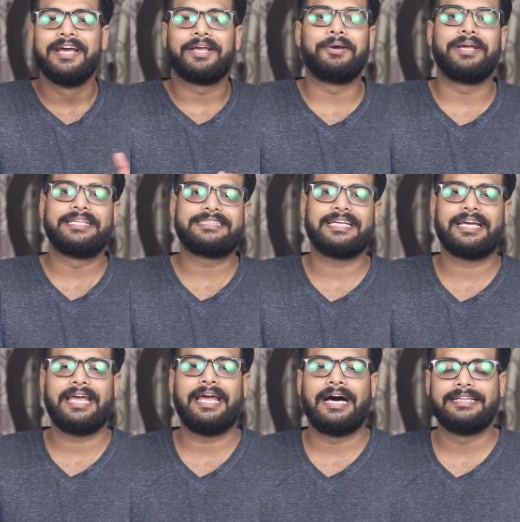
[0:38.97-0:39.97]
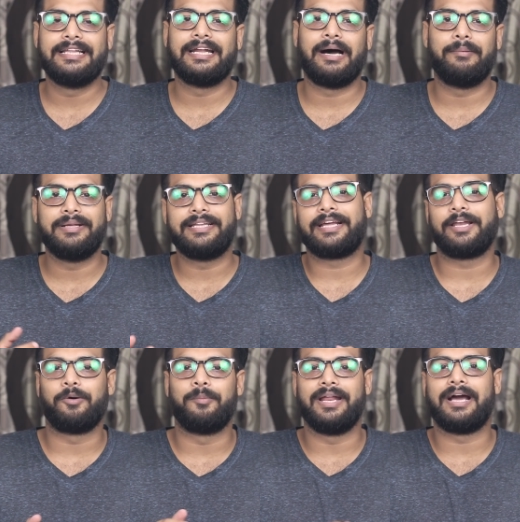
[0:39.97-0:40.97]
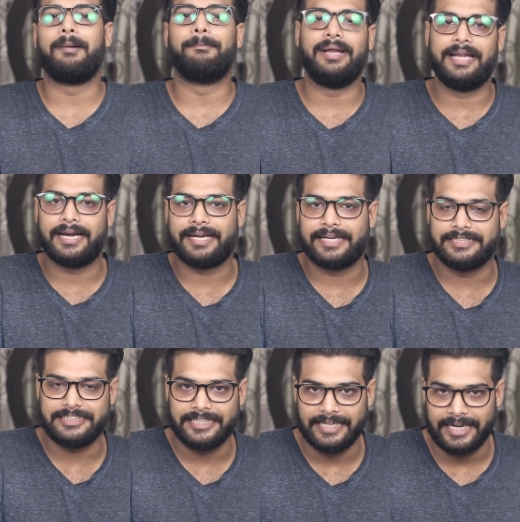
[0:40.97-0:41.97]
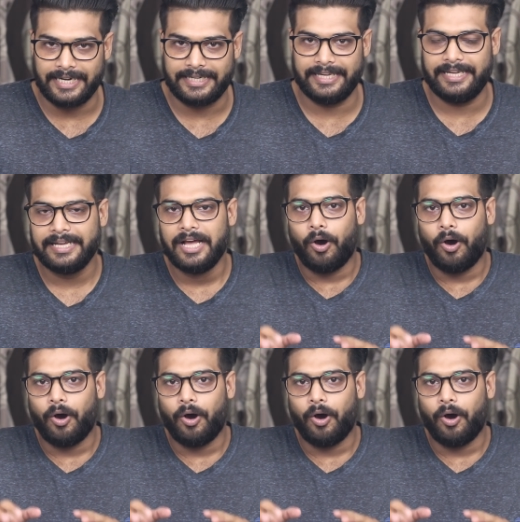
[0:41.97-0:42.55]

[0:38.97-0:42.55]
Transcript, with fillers: क्योंकि इसे के अंदर हमें देखने को मिलेगा मीडिया टेक जी एटी